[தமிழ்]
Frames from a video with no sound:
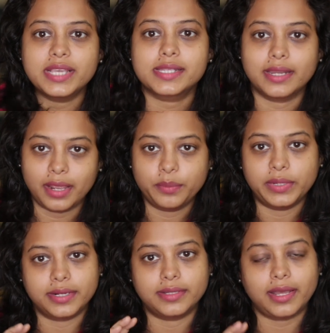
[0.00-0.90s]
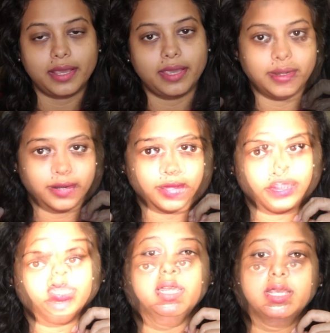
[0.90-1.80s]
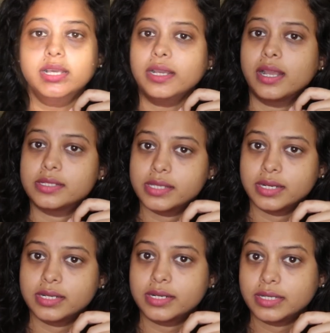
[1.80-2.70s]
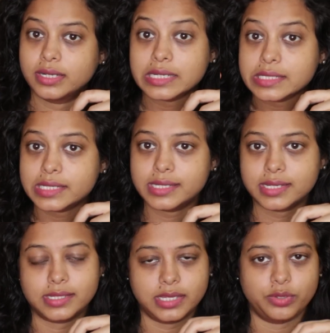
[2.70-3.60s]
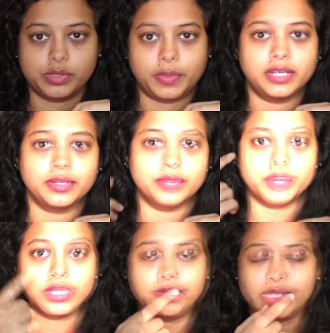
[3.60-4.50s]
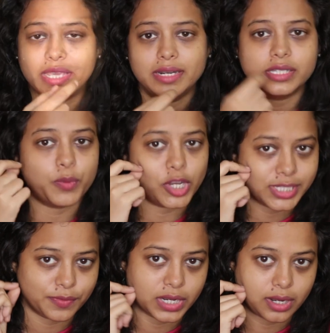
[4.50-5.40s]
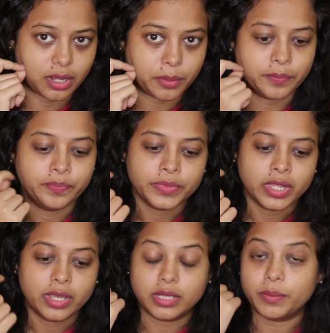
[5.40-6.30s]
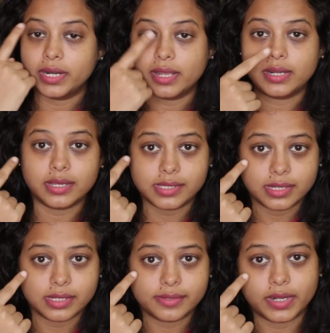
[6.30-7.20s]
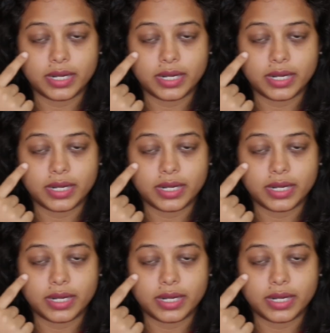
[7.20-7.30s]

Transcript: பேஸ் கிரியேட் பண்ணுறதுனா என்ன நீங்கள் கன்சீலர் கன்சிஸ்டன்சி யூஸ் பண்ணணும் நம்ம ஸ்கின்ல ஸ்பாட்ஸ் வரலாம் இந்த மாதிரி டார்க் சர்க்கிள்ஸ்